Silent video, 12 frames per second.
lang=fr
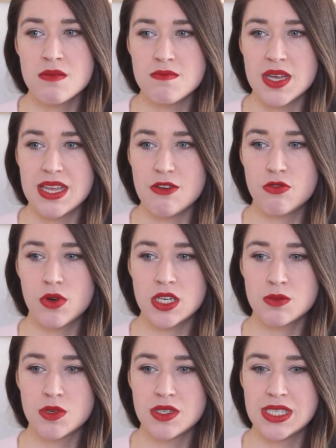mais des fois,
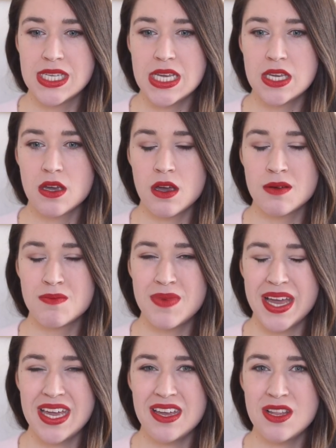je me dis que,
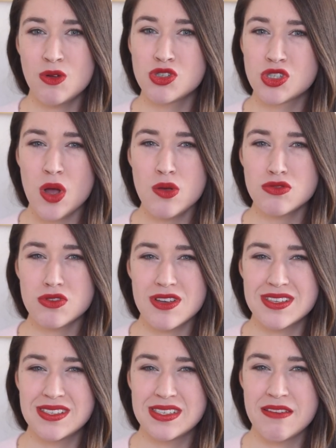ben, il y a d'autres choses,
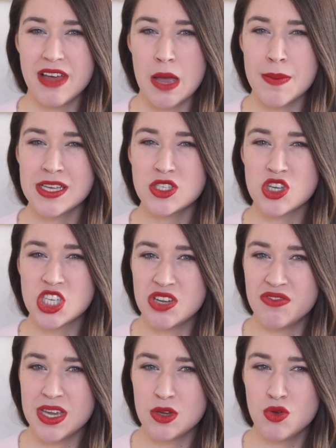que c'est vraiment ce que
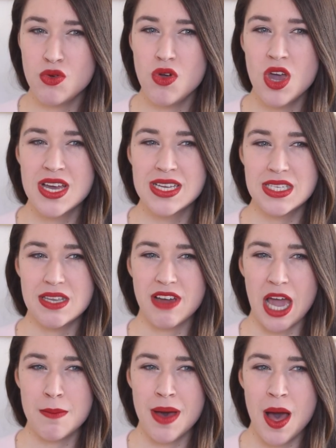j'ai vécu, c'est
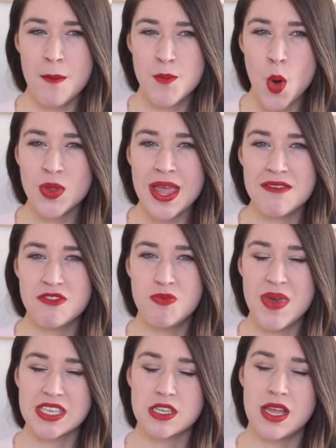vraiment mon avis
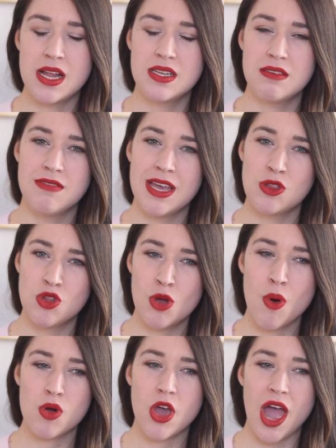personnel qui vient de
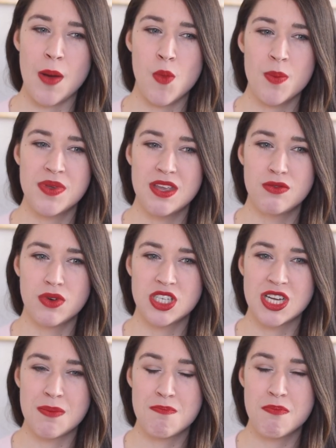mon cœur à moi, puis des fois,
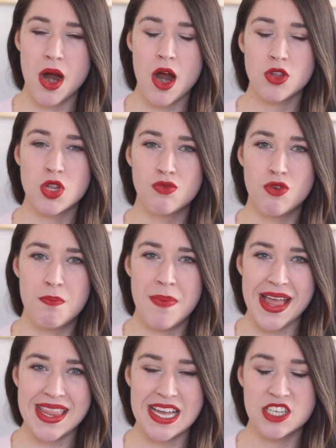j'ai peur de vous le
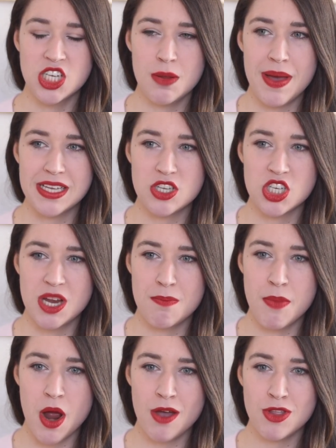partager parce que j'ai
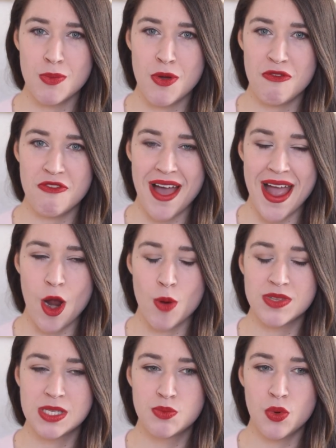peur de me faire
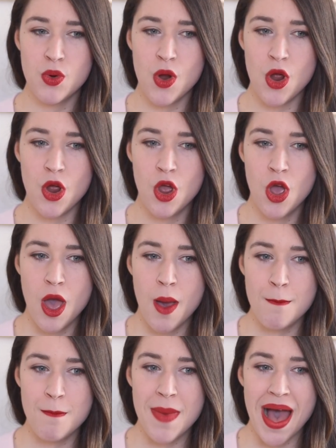un petit peu euh,
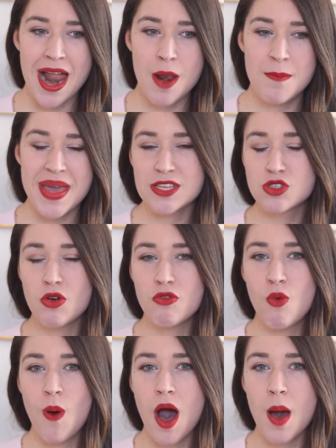mal
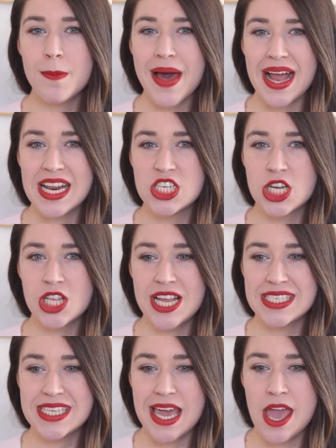percevoir par les gens de
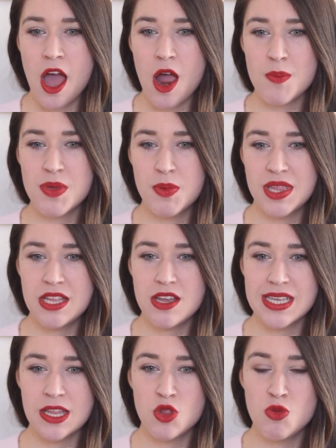l'extérieur, puis peut-être
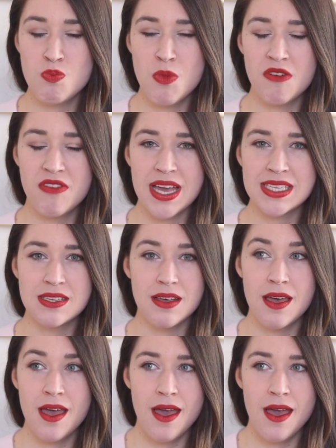que ça donne une mauvaise... Euh,